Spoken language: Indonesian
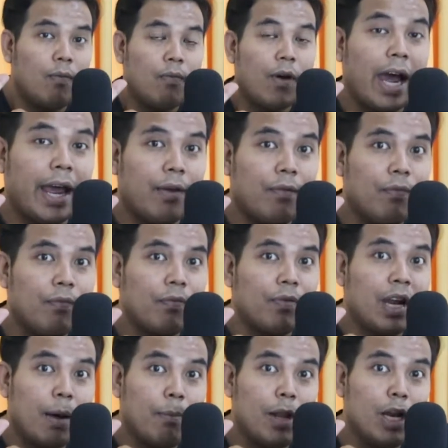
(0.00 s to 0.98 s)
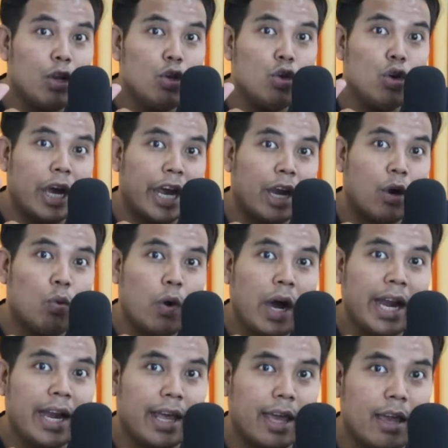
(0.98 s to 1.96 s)
5W and
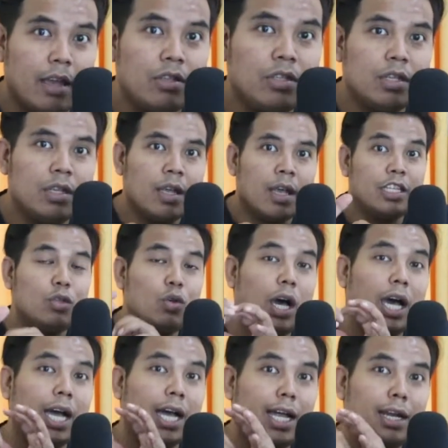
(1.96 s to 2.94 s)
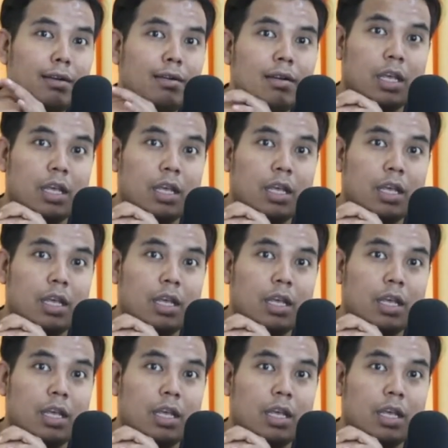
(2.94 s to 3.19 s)
1H, disitu akan